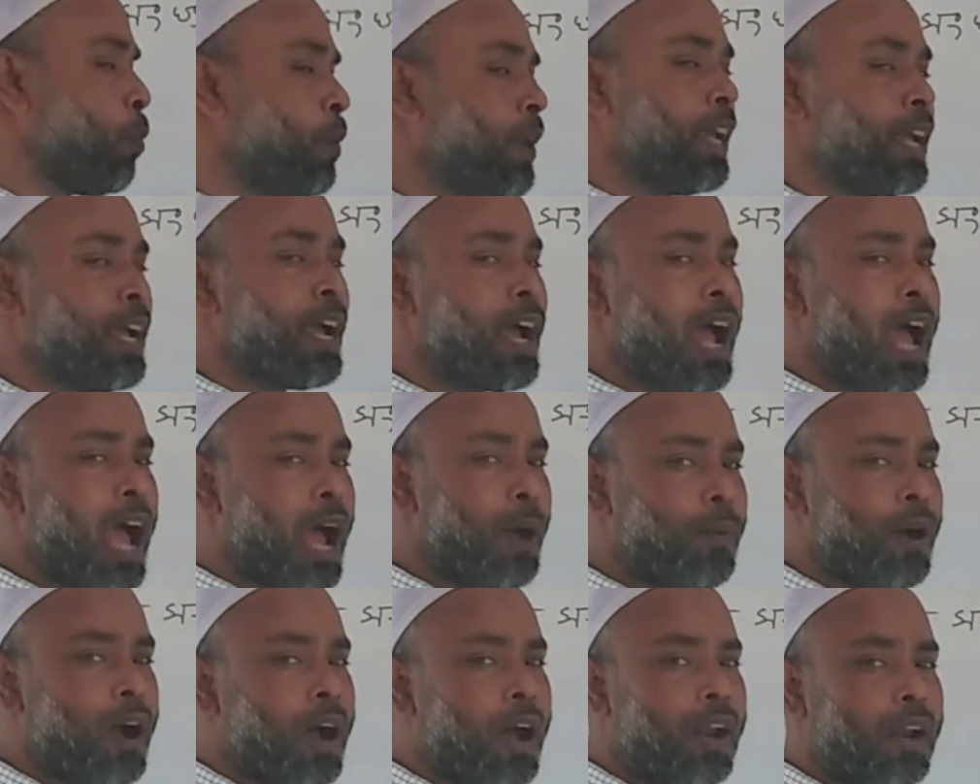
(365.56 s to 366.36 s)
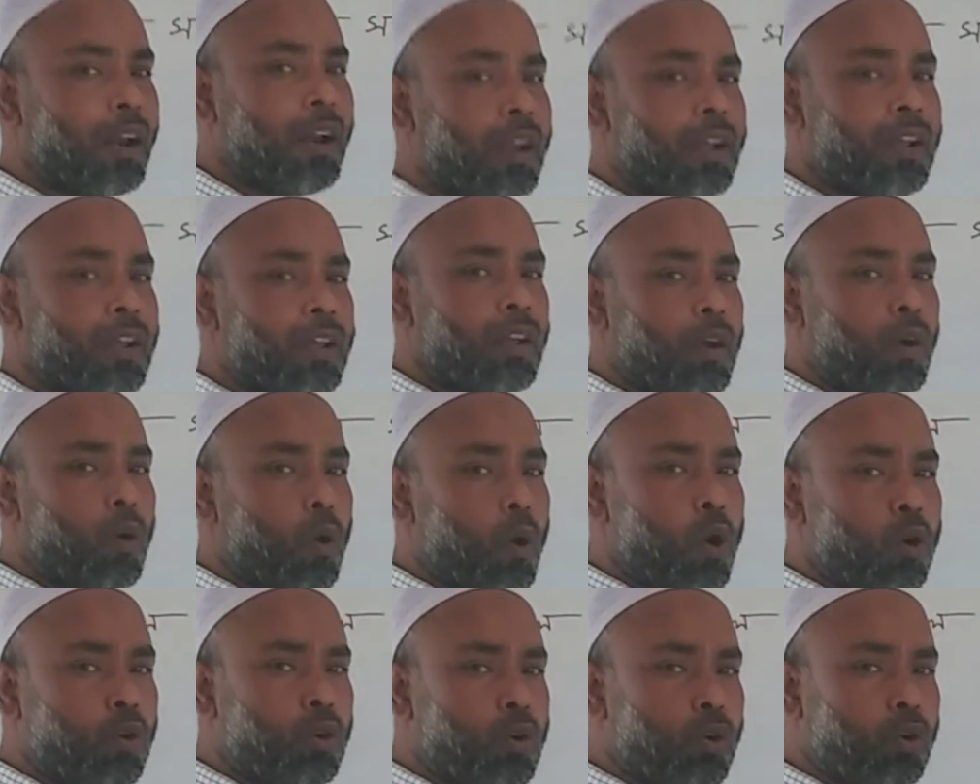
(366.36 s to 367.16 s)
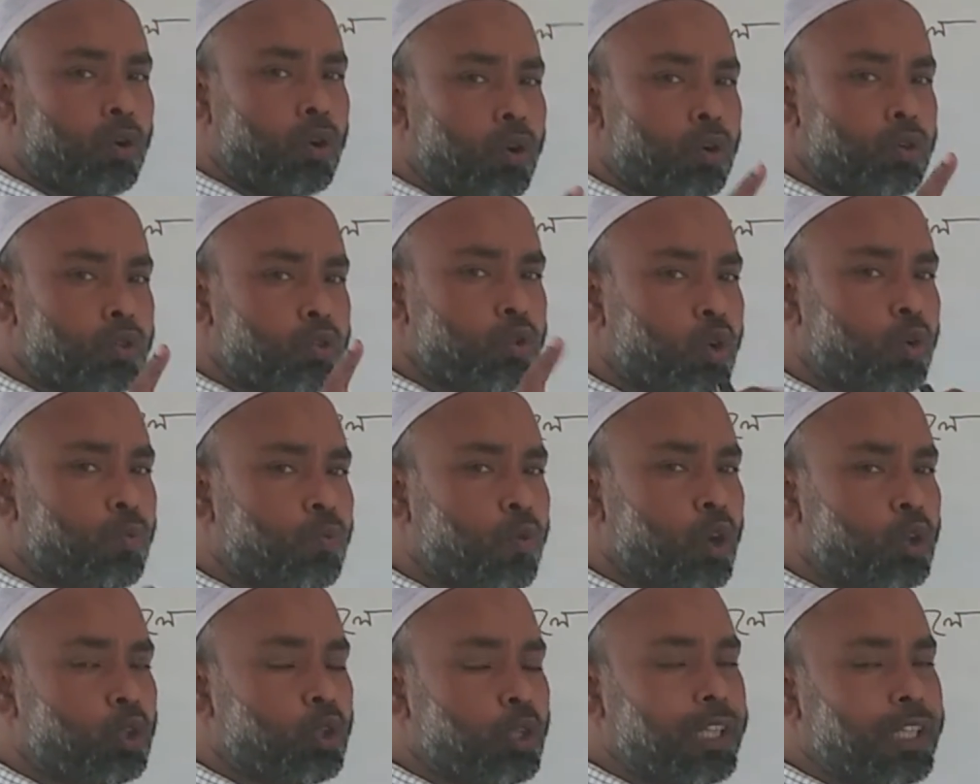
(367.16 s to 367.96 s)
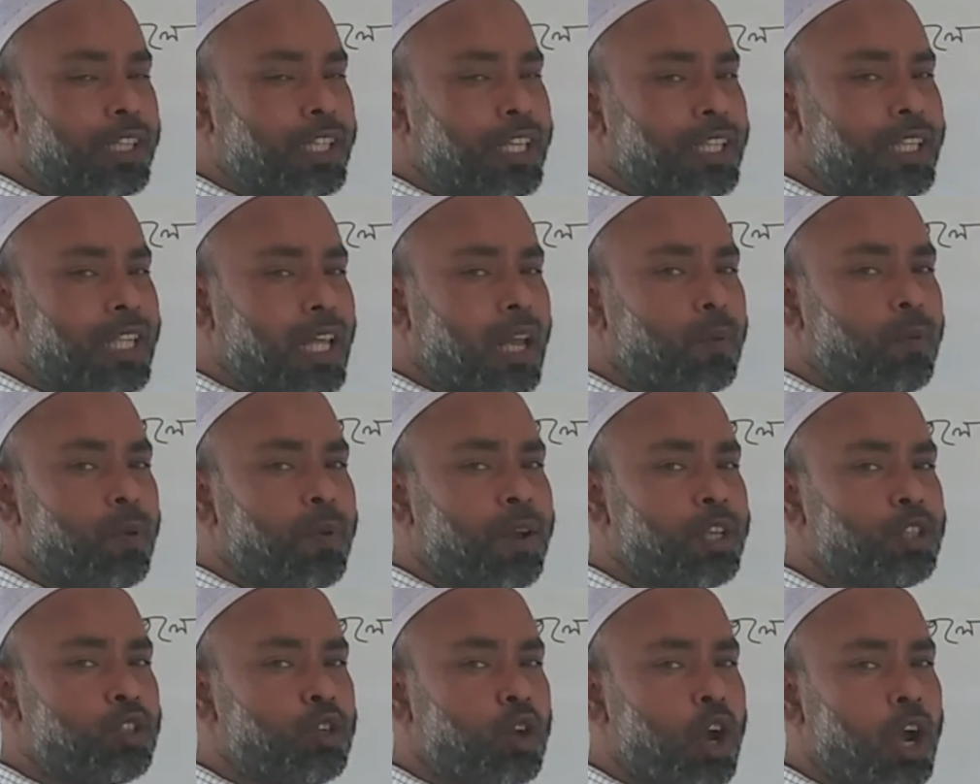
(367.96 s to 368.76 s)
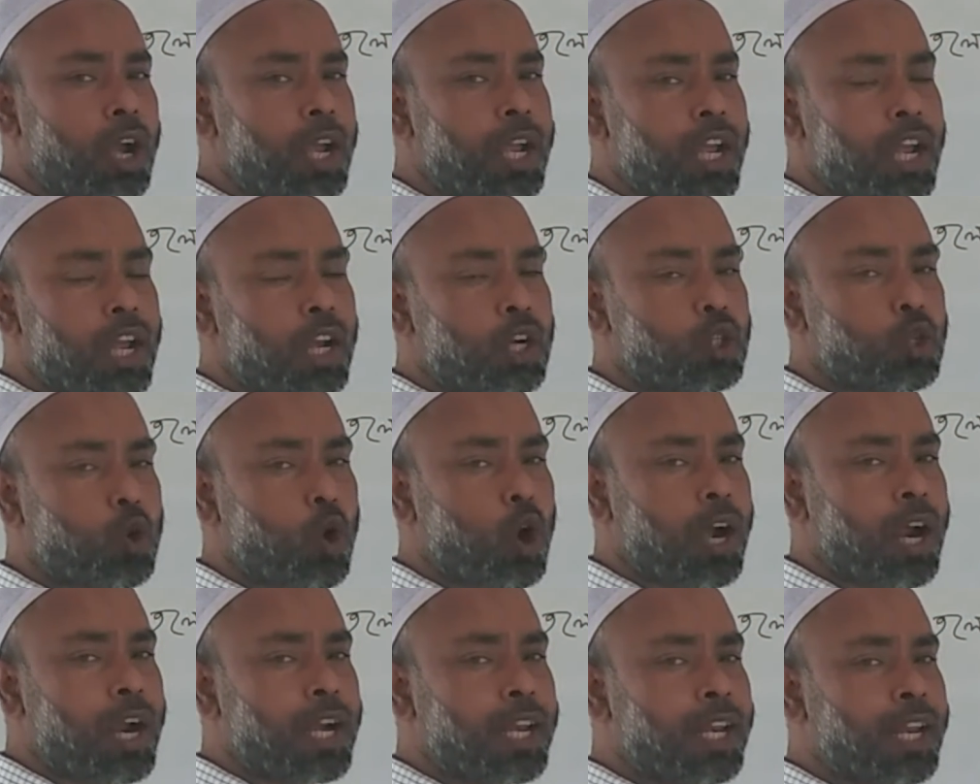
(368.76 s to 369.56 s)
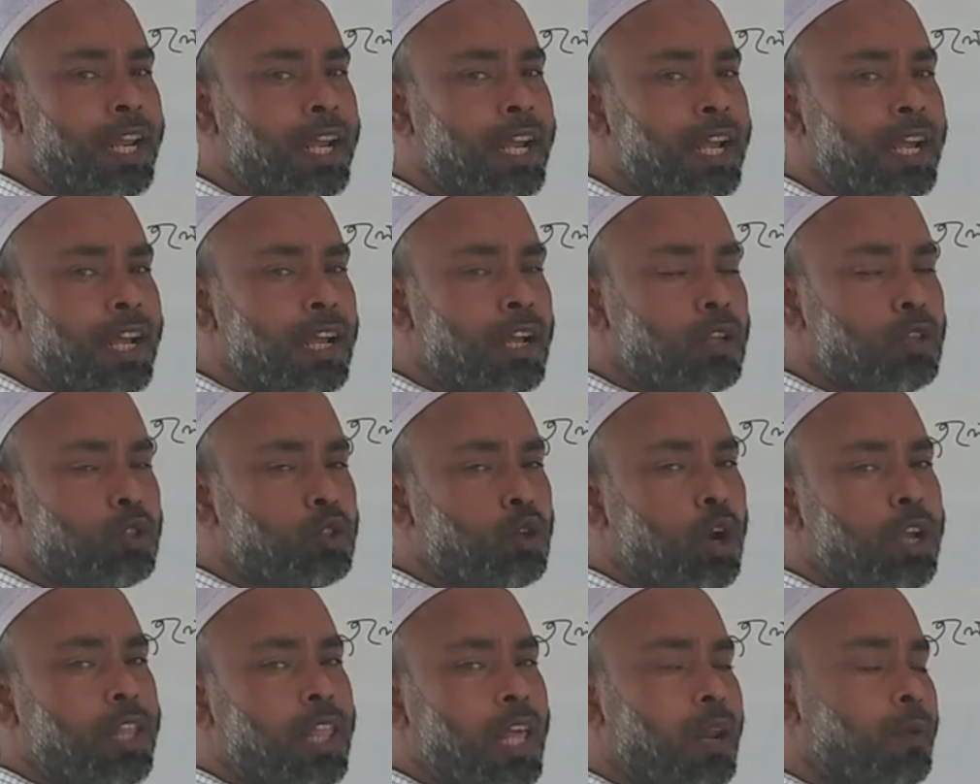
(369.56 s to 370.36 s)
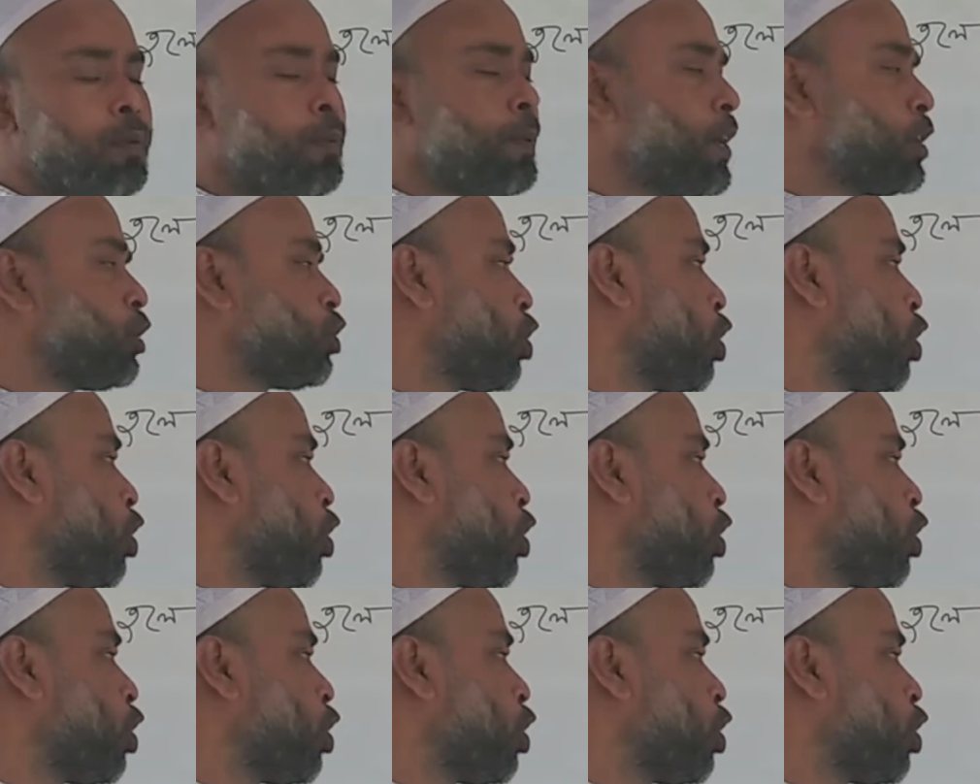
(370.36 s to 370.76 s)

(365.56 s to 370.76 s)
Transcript: হবে আবার অঙ্কগুলোর যোগফল যদি তিন দ্বারা বিভাজ্য হয় সংখ্যাটি ছয় দ্বারা বিভাজ্য